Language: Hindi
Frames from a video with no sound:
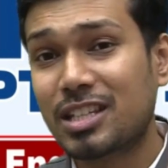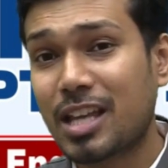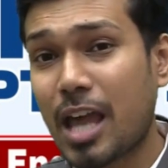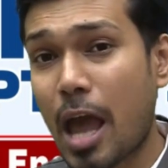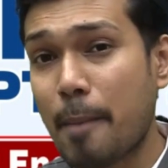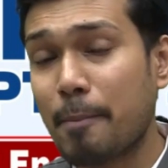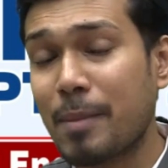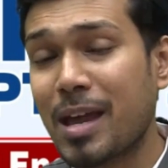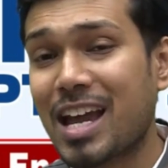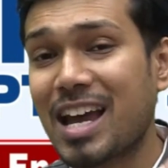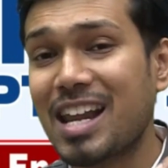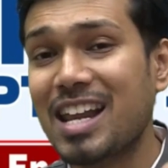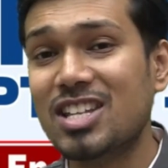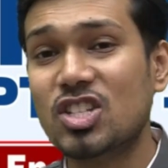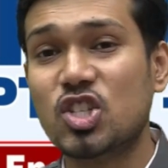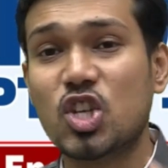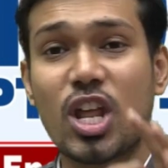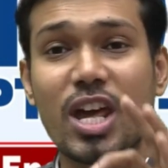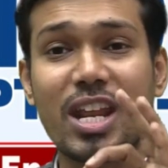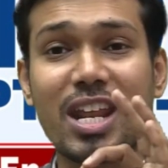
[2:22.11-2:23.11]
केमिकल
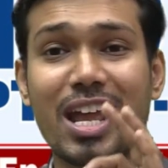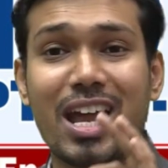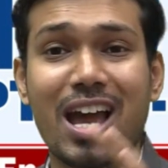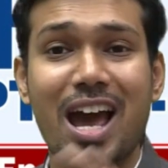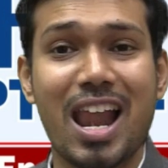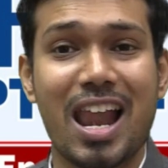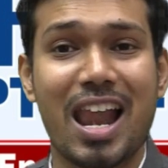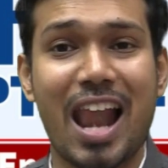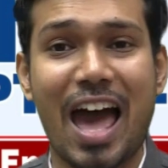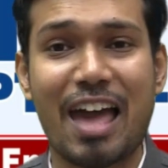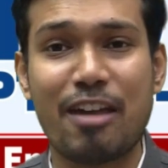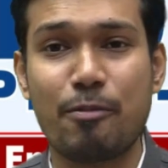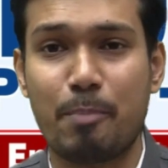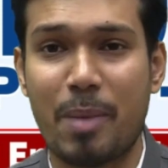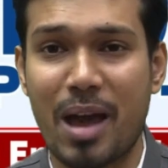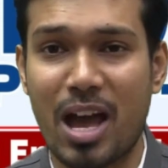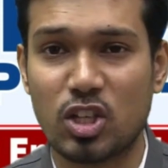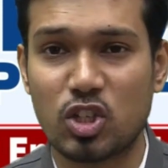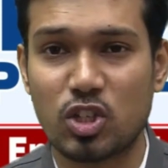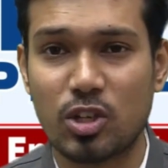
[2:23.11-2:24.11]
इंजीनियरिंग का लाइव
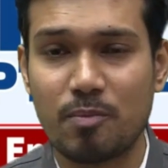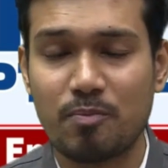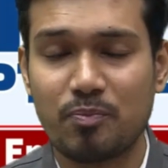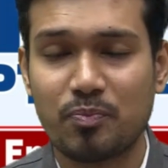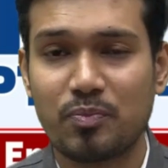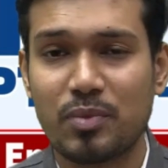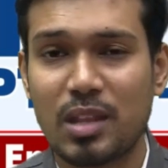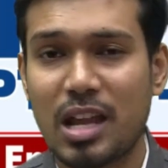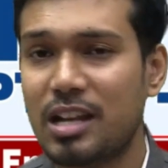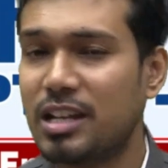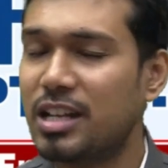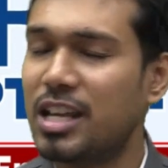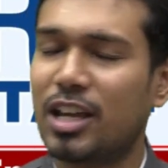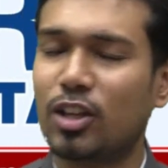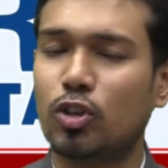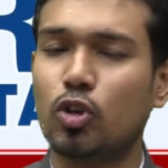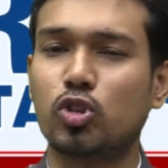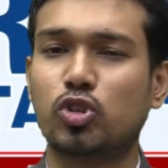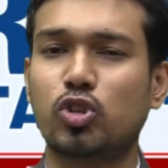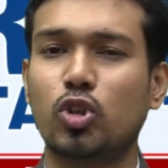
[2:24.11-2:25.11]
बैच ठीक
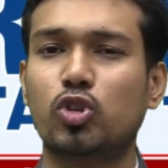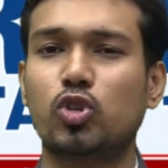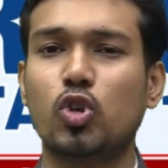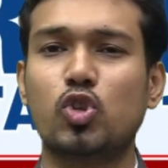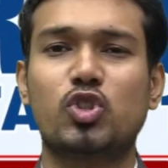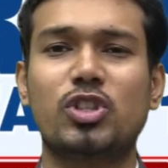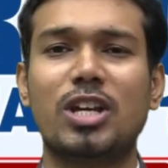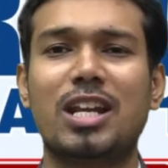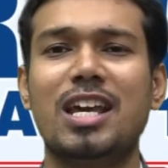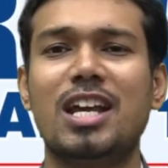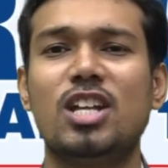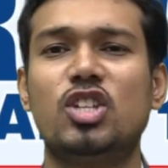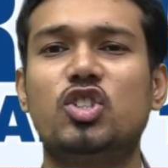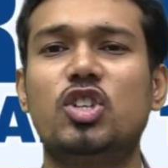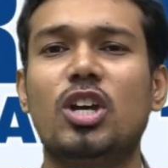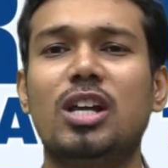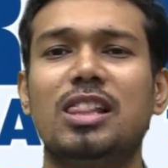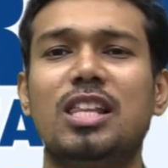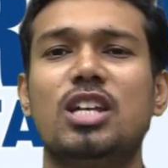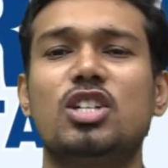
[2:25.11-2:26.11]
है दोस्तों तो चलिए
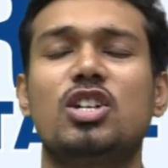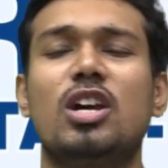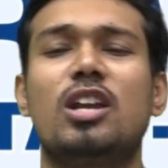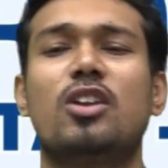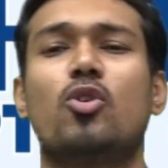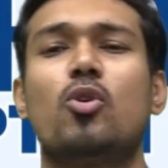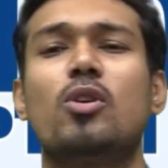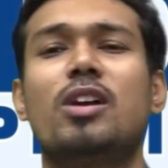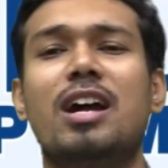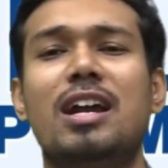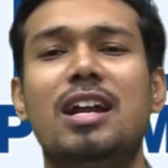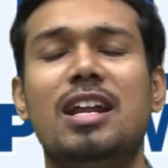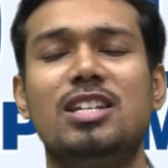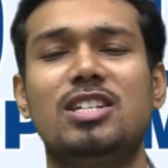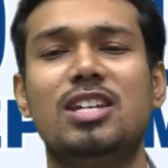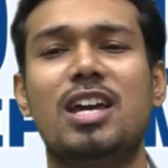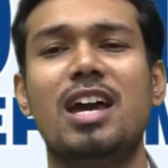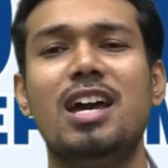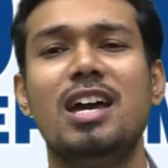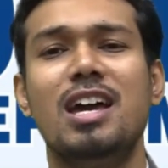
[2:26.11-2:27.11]
जल्दी से एनरोल कर
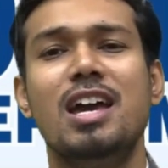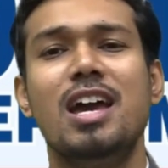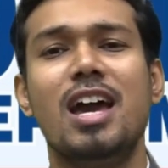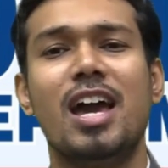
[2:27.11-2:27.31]
लीजिए